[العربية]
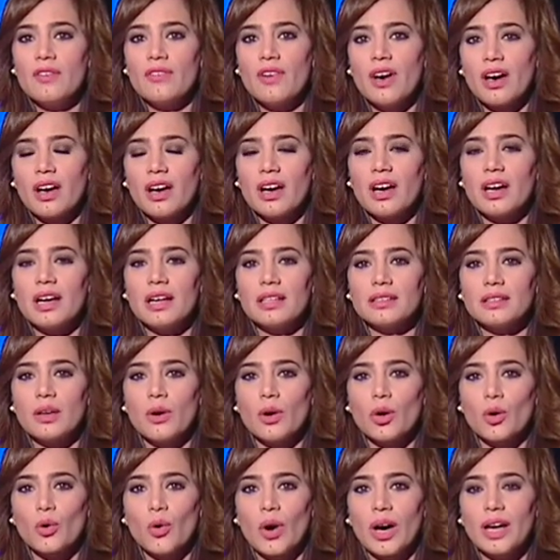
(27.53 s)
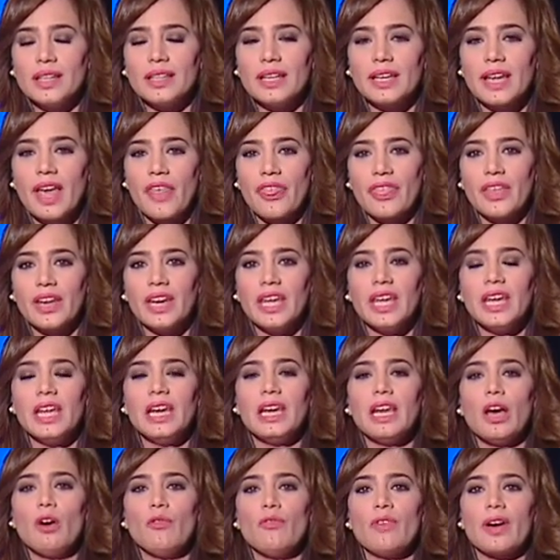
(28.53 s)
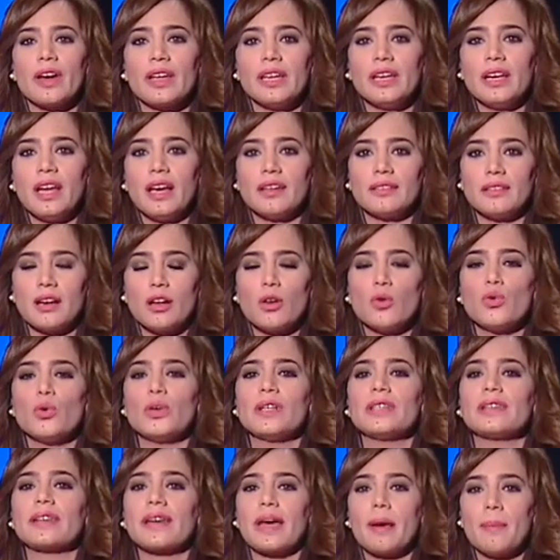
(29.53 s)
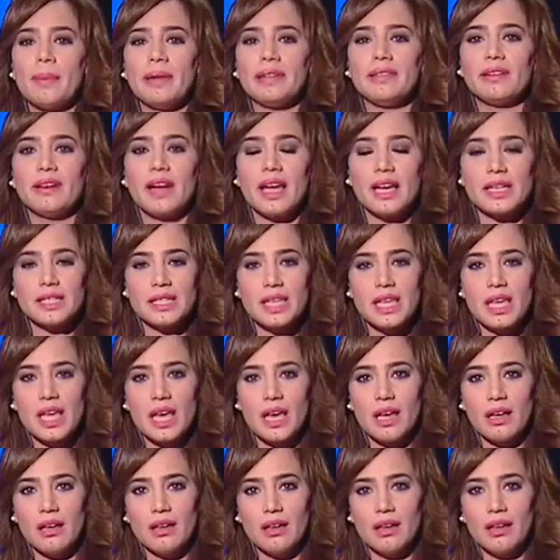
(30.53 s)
فاق توقعات الكثيرين لو فاكرين حضراتكم الانتخابات الرئاسيه